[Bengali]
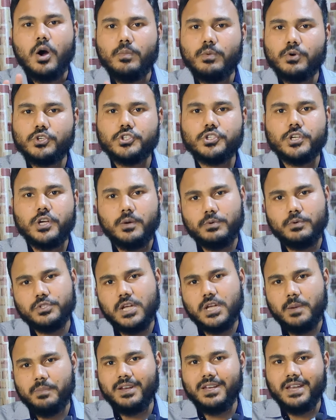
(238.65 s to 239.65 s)
অবশ্যই
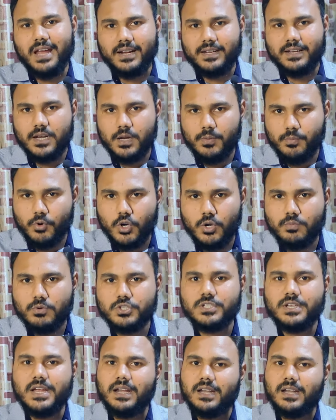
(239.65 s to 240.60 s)
অবশ্যই আপনি ডাক্তারের পরামর্শে